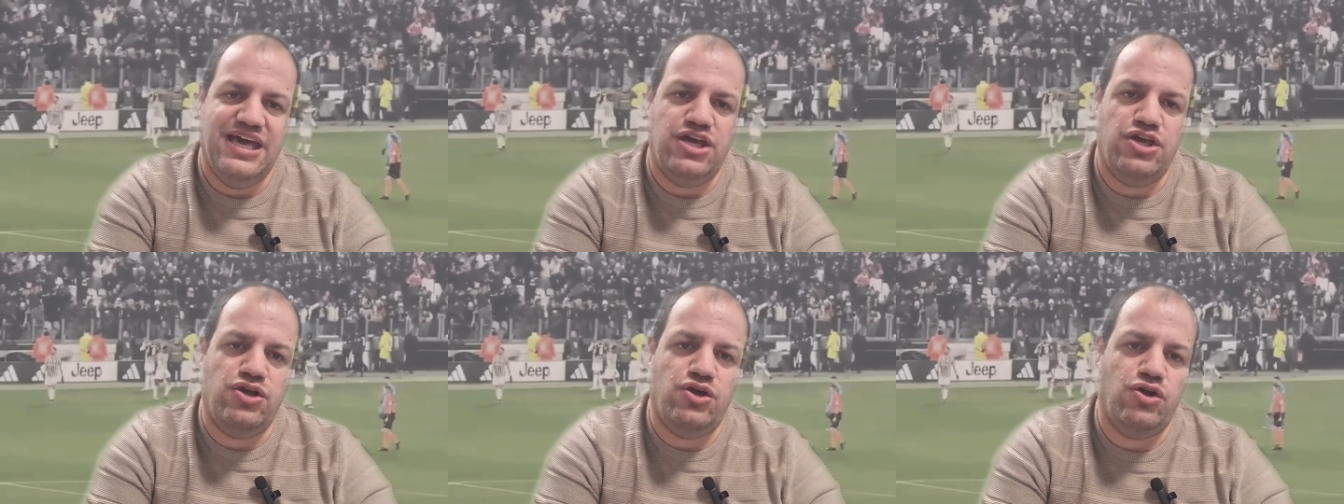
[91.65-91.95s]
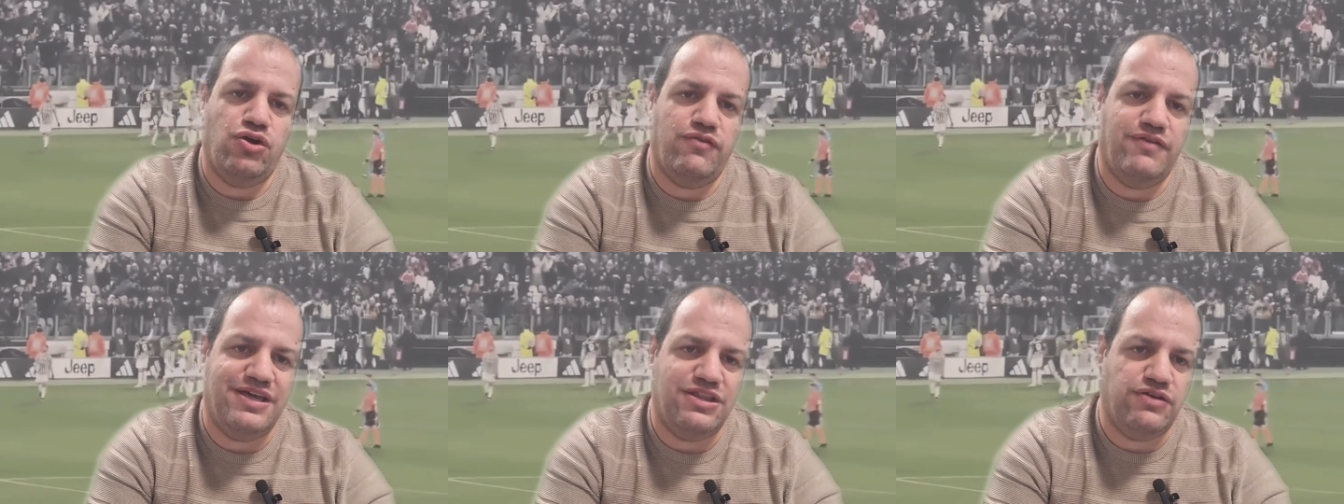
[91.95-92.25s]
Io
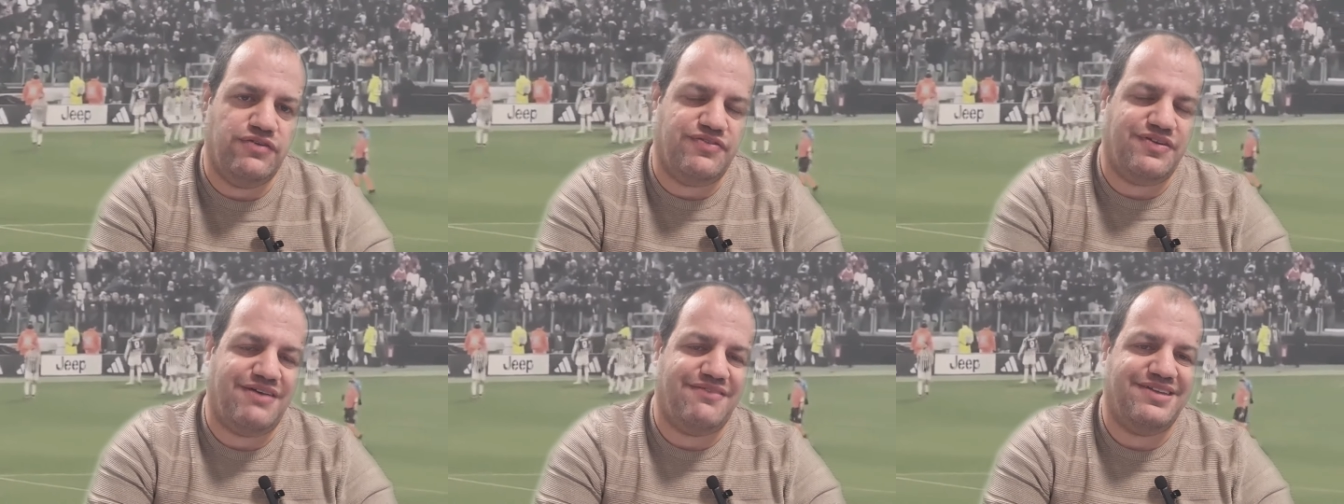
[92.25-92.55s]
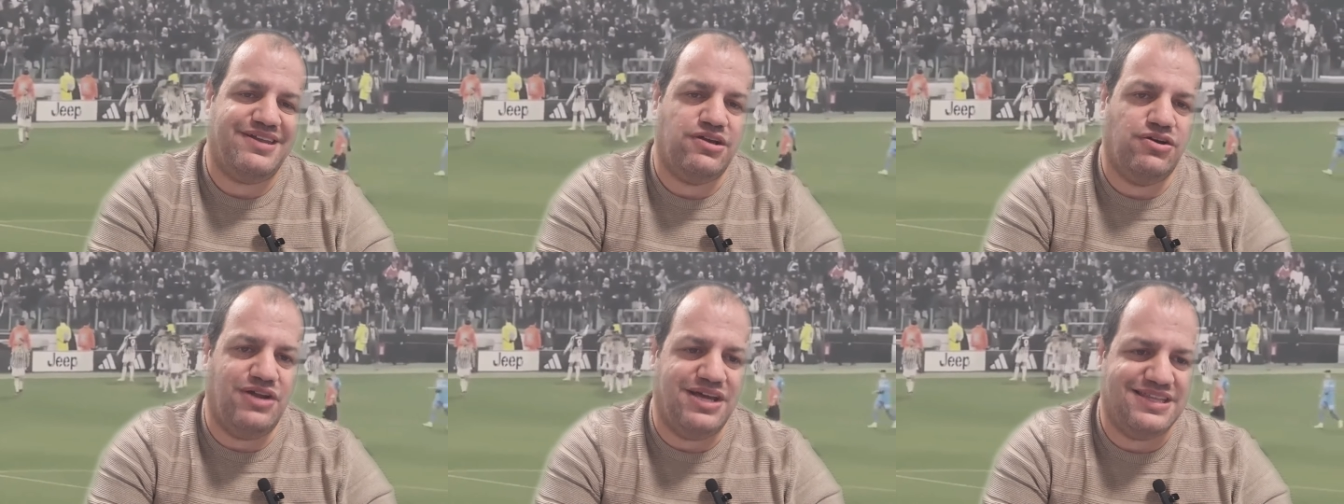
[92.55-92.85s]
lo vedo, fra
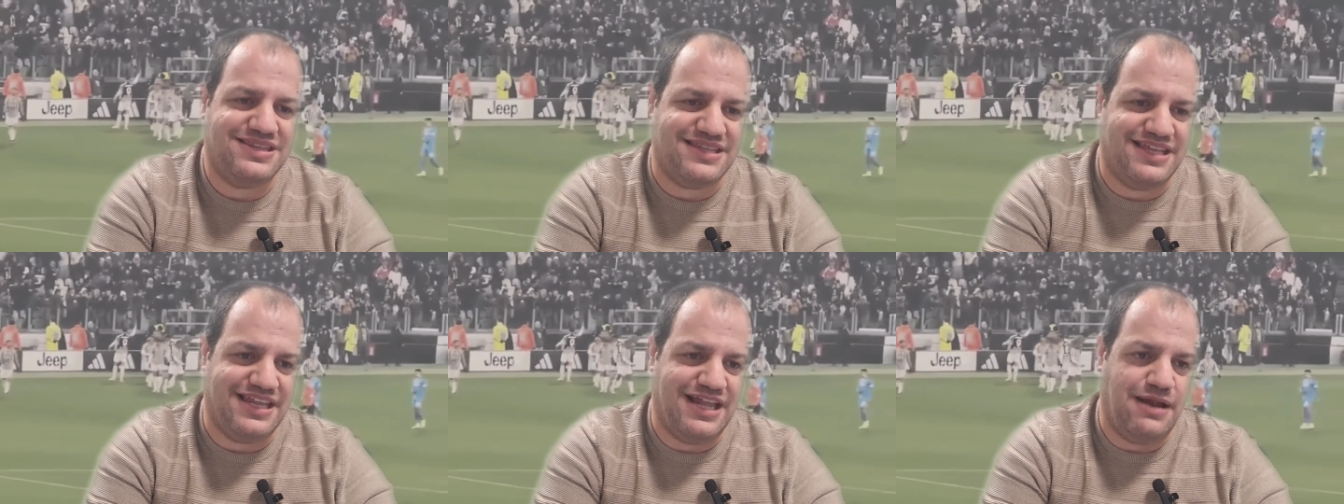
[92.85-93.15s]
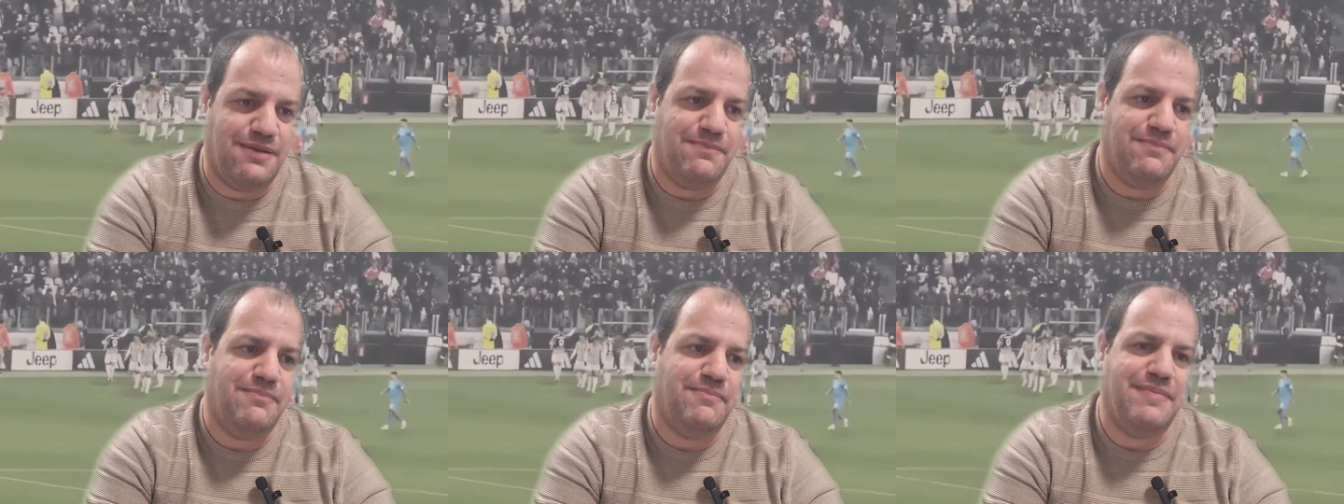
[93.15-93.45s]
virgolette,
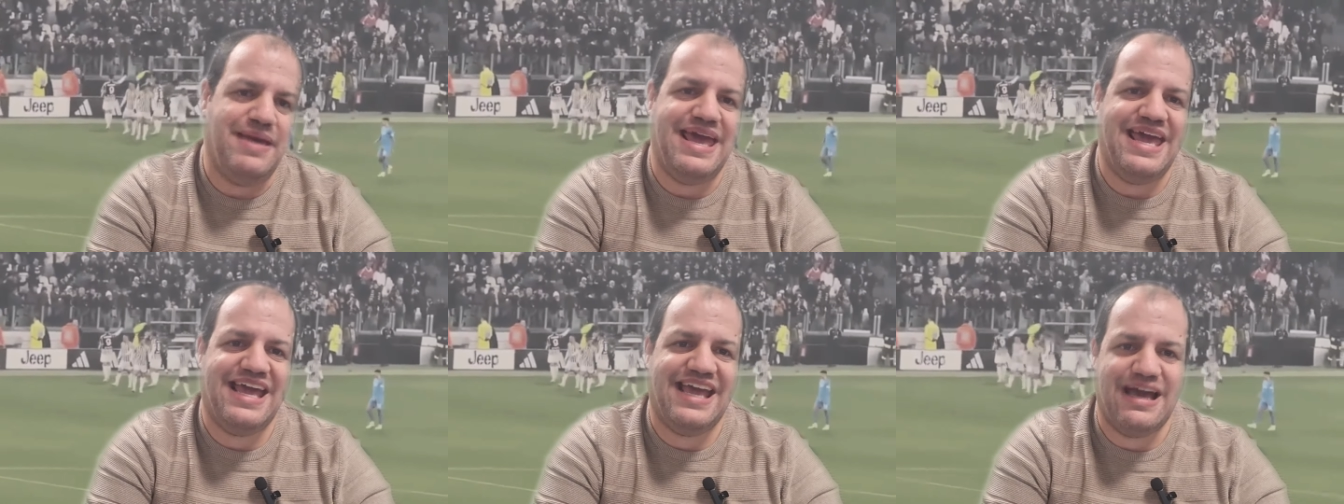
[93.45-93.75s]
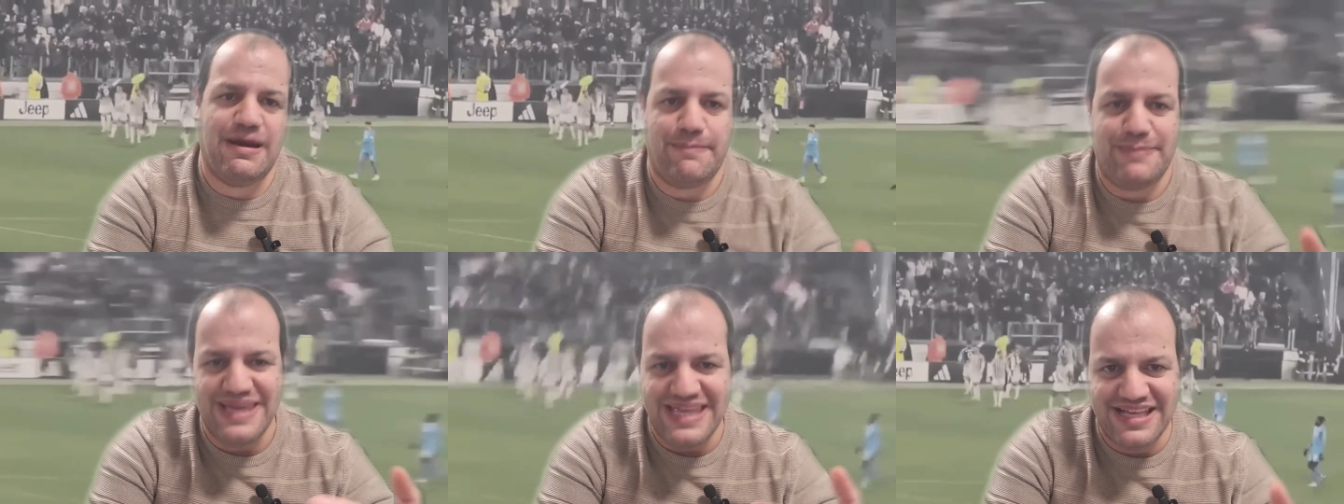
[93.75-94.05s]
nel
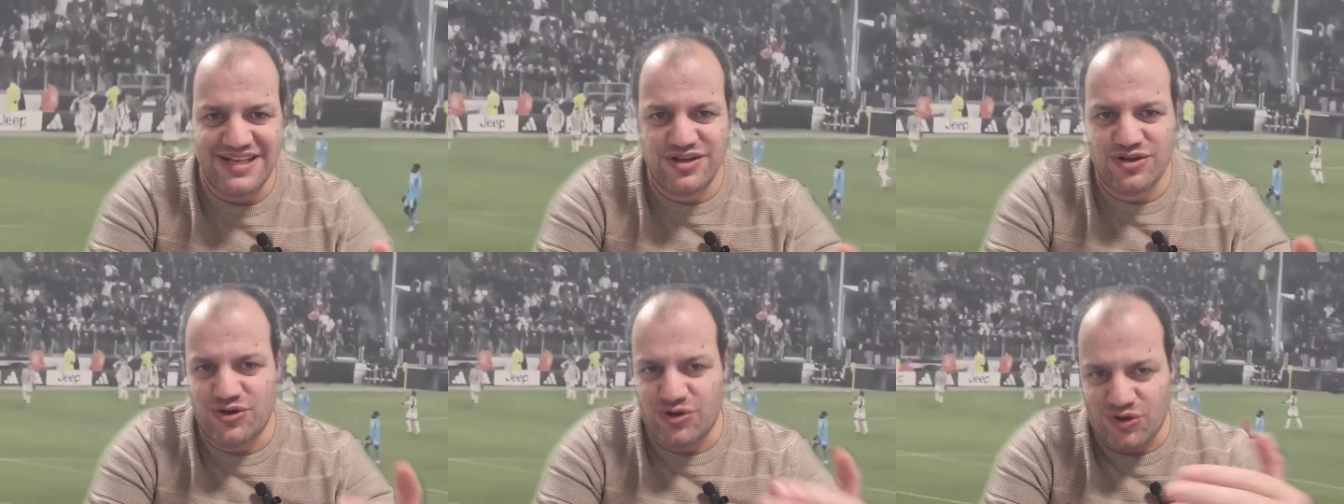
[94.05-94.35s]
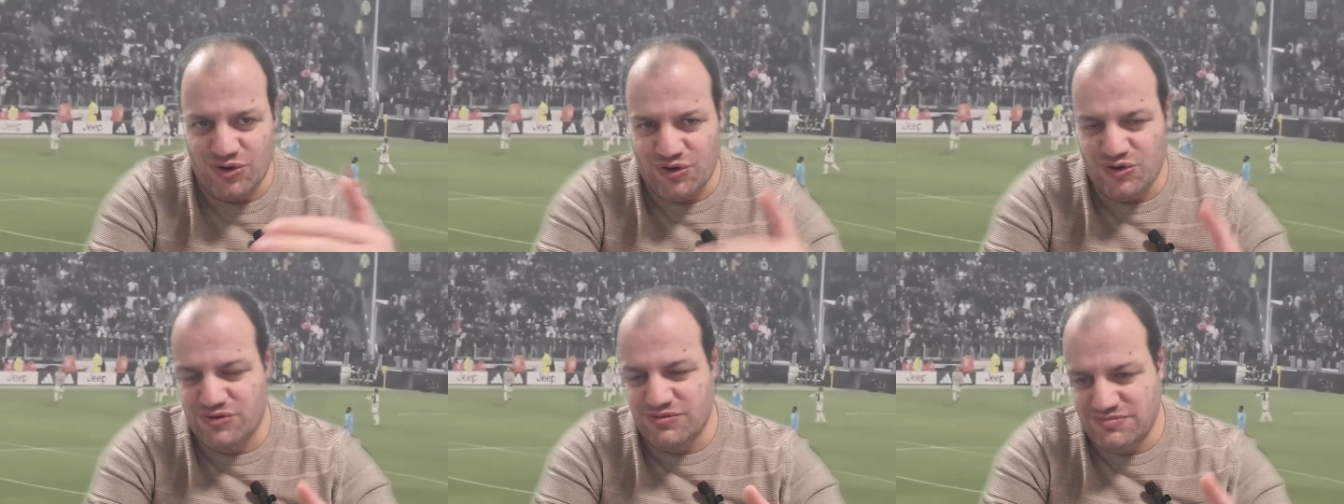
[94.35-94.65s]
mega
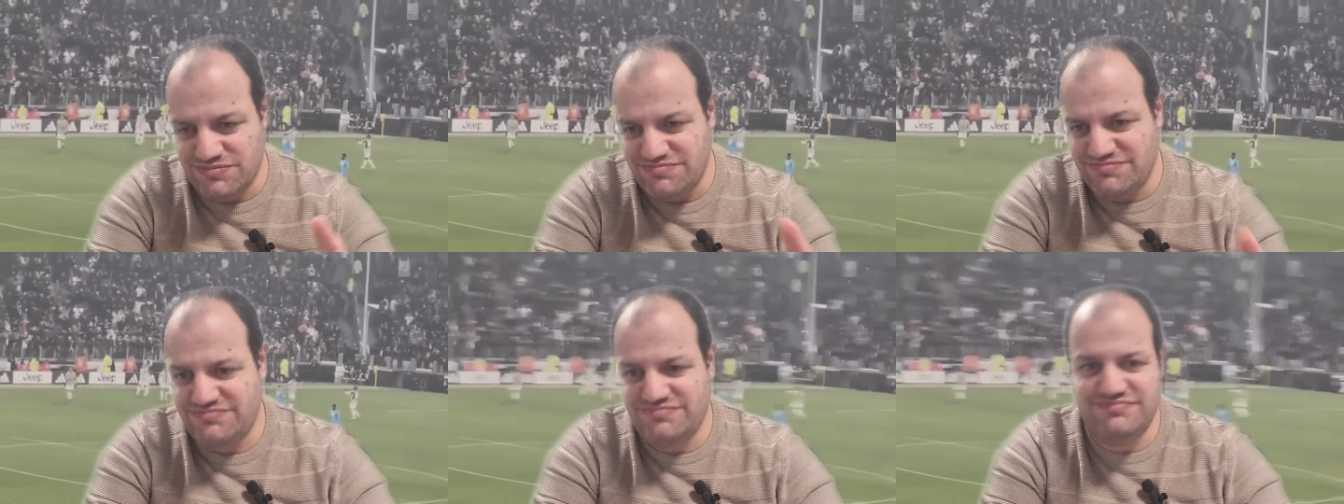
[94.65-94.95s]
piccolo,